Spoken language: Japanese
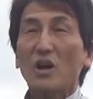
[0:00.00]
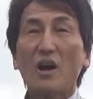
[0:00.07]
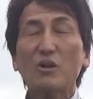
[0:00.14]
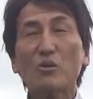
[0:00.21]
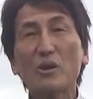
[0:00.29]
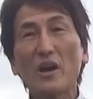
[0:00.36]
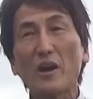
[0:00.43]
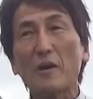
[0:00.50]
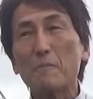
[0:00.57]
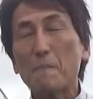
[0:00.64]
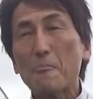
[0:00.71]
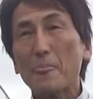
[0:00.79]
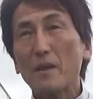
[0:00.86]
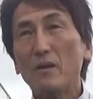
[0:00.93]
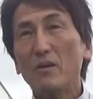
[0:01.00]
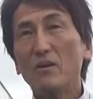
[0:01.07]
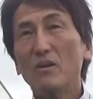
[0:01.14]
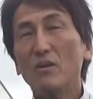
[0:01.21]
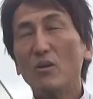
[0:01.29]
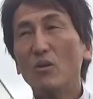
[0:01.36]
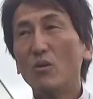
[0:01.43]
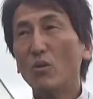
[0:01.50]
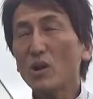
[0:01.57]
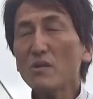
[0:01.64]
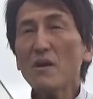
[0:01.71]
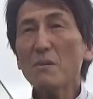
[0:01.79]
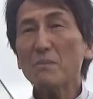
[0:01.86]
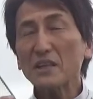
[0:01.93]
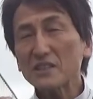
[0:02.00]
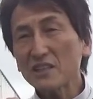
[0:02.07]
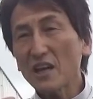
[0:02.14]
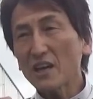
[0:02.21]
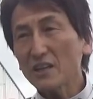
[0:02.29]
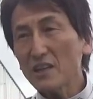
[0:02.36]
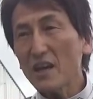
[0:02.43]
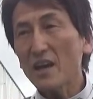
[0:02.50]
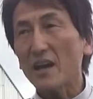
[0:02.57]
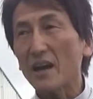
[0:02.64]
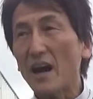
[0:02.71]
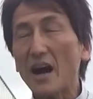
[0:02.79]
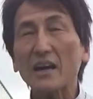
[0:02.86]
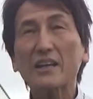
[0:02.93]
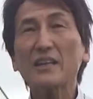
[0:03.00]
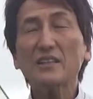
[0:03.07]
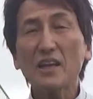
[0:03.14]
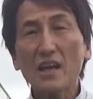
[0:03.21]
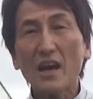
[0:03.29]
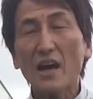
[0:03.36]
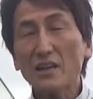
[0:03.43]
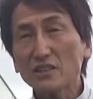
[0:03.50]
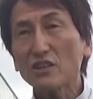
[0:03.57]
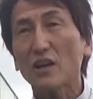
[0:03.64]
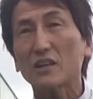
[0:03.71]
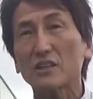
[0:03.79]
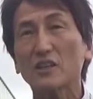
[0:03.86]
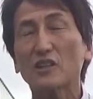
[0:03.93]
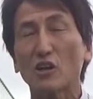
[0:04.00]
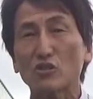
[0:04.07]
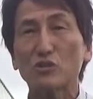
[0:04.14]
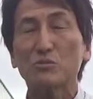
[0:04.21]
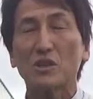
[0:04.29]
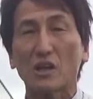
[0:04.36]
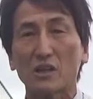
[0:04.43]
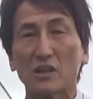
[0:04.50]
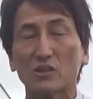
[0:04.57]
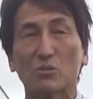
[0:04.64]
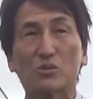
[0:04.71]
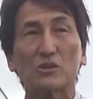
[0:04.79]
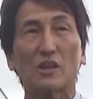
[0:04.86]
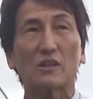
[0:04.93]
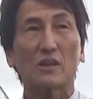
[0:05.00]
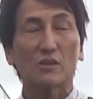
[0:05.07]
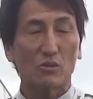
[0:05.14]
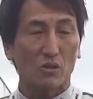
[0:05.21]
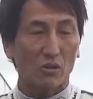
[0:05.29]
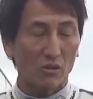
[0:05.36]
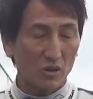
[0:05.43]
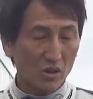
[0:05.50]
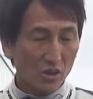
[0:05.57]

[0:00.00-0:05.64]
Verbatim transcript: あのね俺は街中で開けてアクセル開けて楽しむだけかと思ったんだけど